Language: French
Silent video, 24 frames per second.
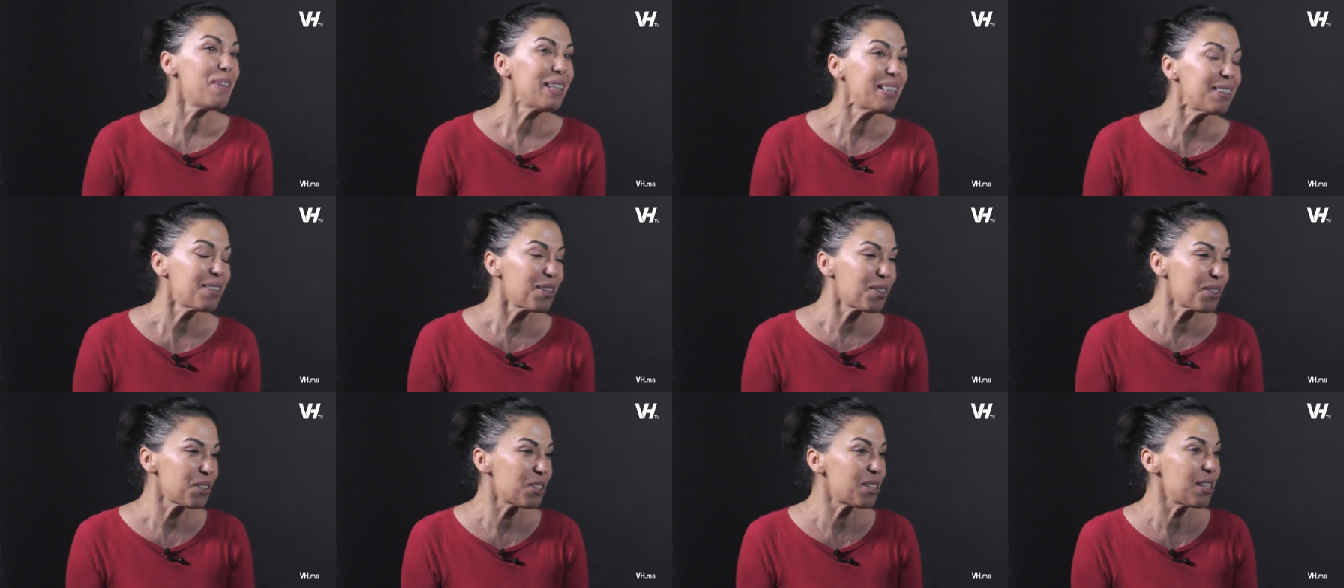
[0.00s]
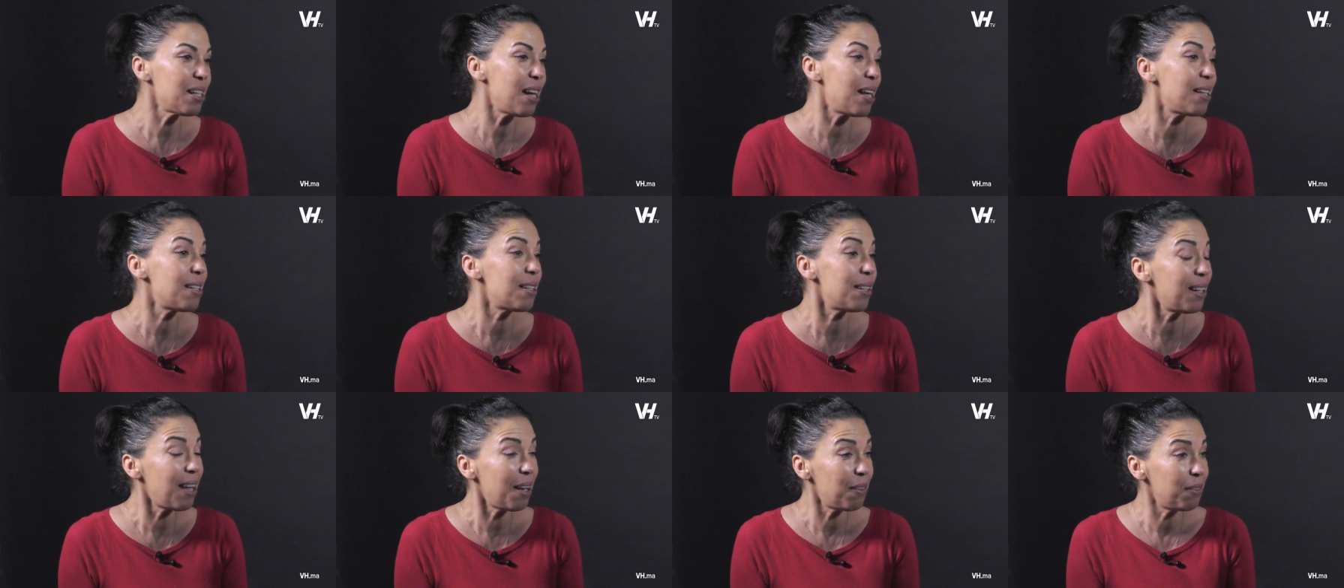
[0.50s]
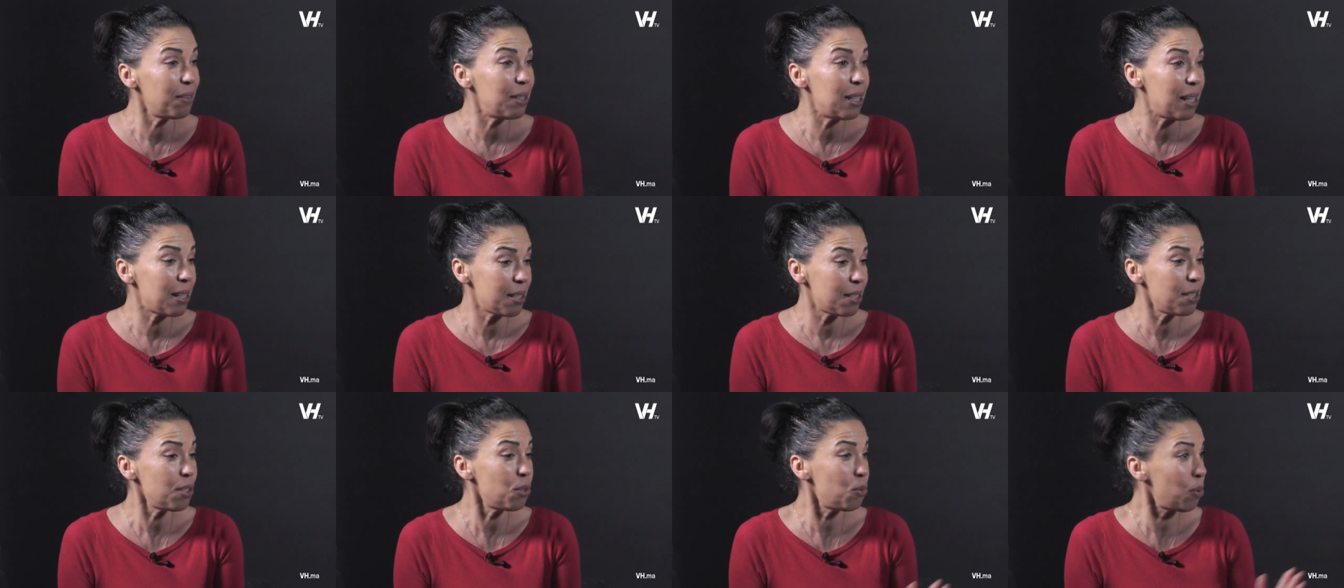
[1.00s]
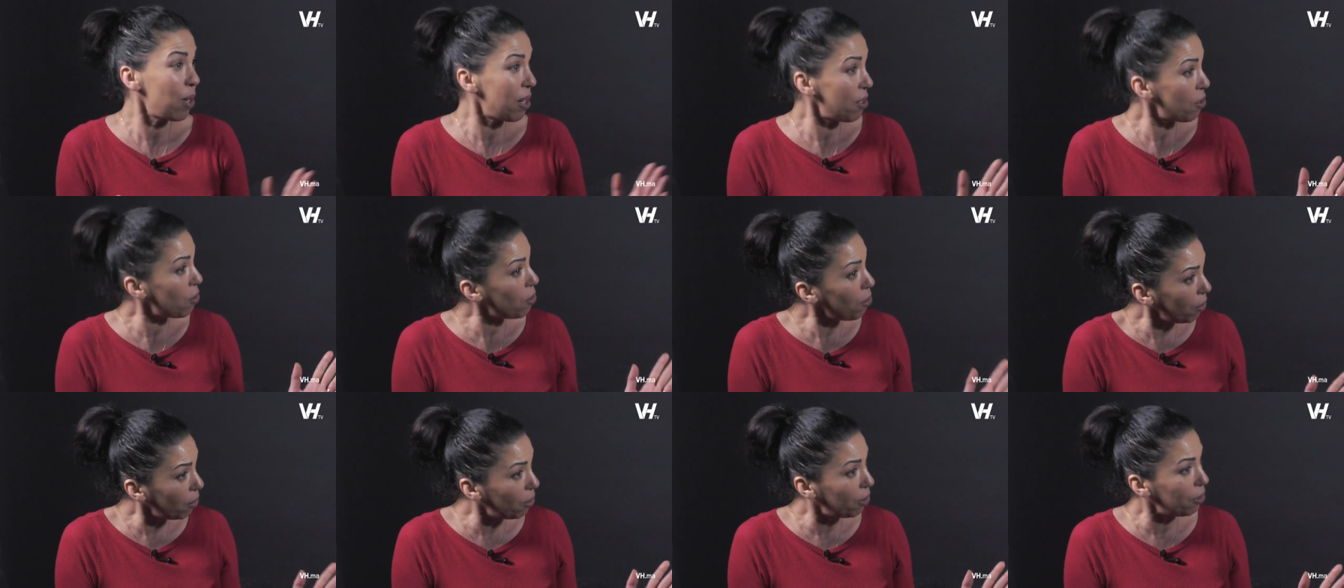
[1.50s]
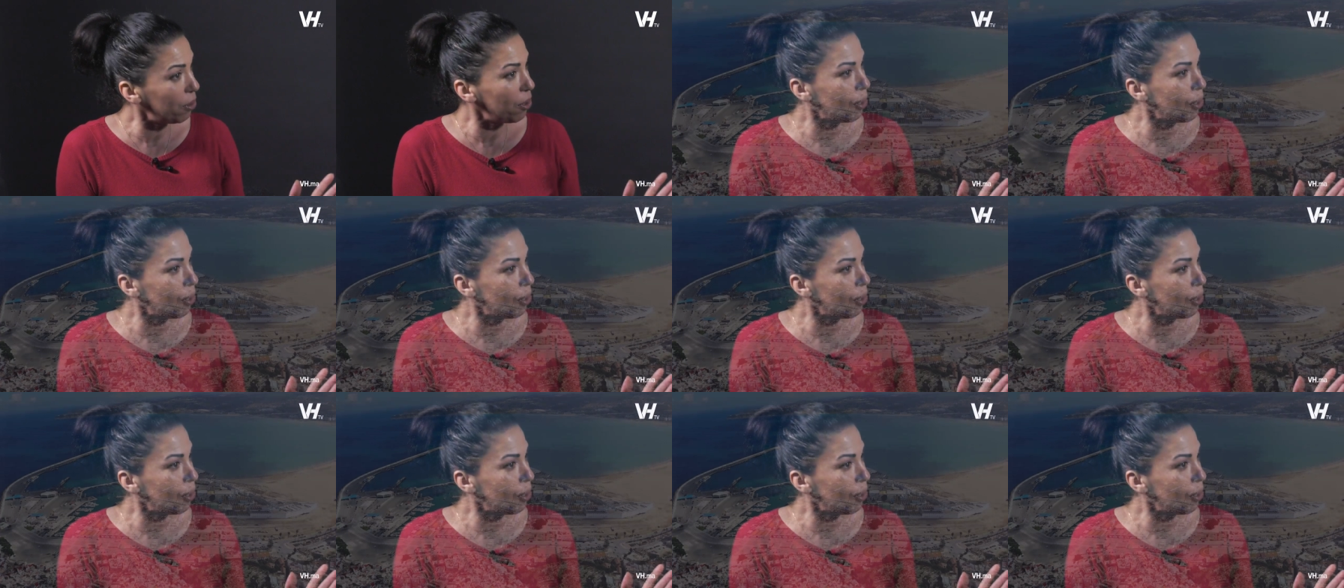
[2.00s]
en fait, Tanger, la, situation